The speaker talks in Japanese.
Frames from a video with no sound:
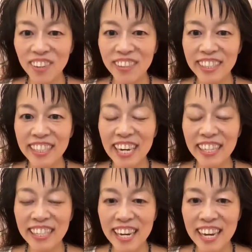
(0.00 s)
ごい慈
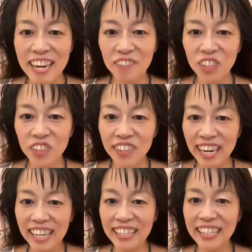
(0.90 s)
愛で、もう存
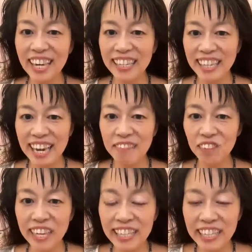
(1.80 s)
在自体で
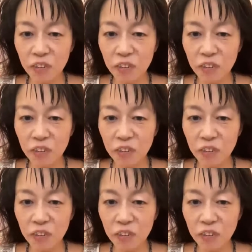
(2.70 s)
敵が